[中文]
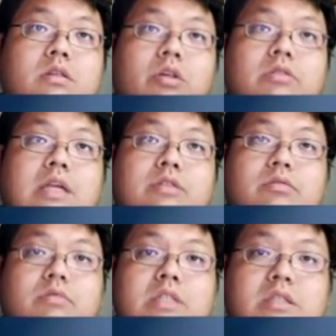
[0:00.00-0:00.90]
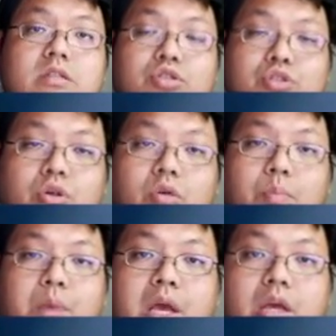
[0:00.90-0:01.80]
六十三除七是九，
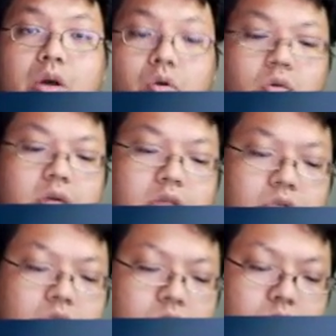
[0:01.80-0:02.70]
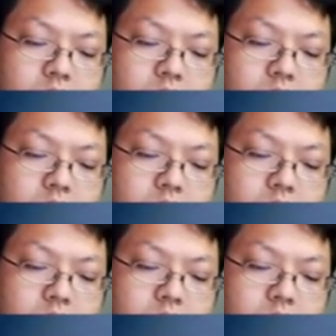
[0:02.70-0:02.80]
没有公因数，